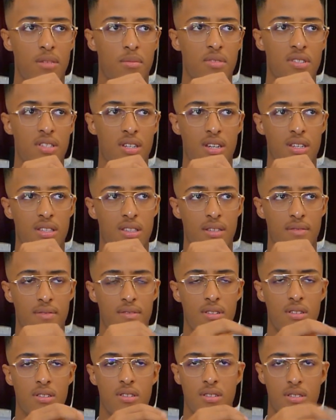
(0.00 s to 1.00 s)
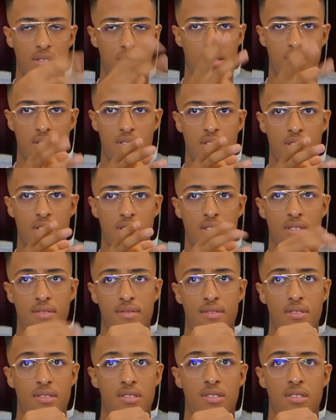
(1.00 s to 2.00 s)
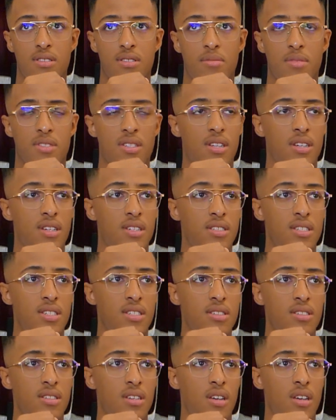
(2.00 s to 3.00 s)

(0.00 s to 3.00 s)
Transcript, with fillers: مسرح الطفل آه، شاركت في مسرحيات